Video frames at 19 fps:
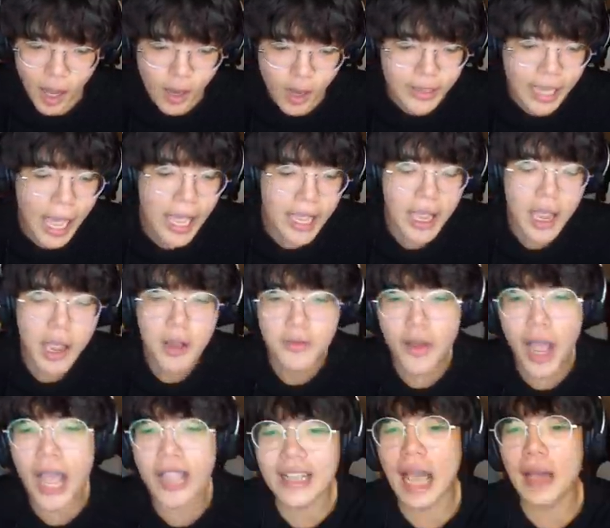Ok,
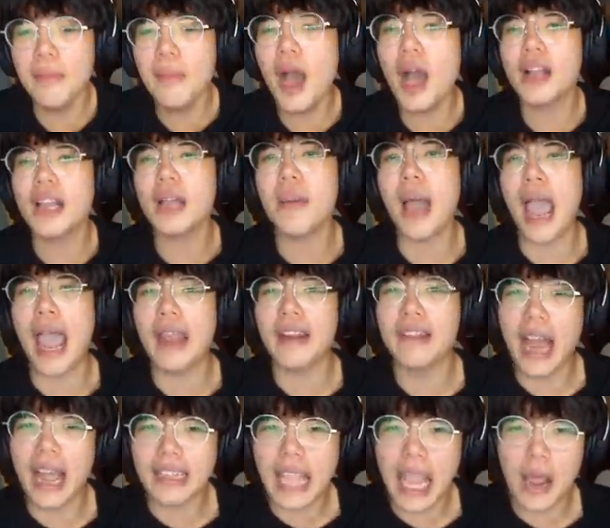và cảm ơn các
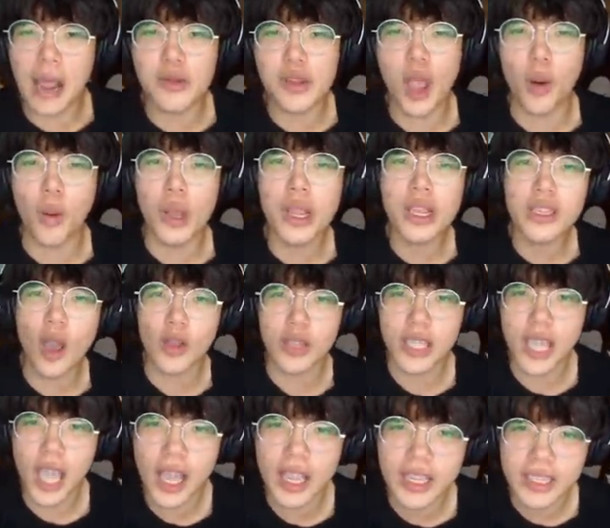bạn đã theo dõi trò
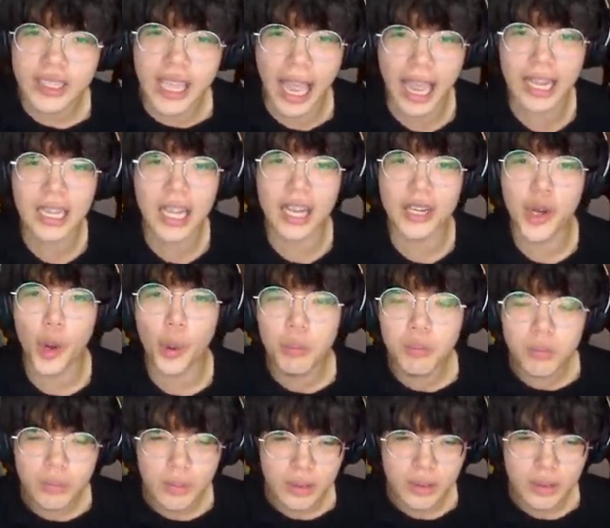chơi trả lời đúng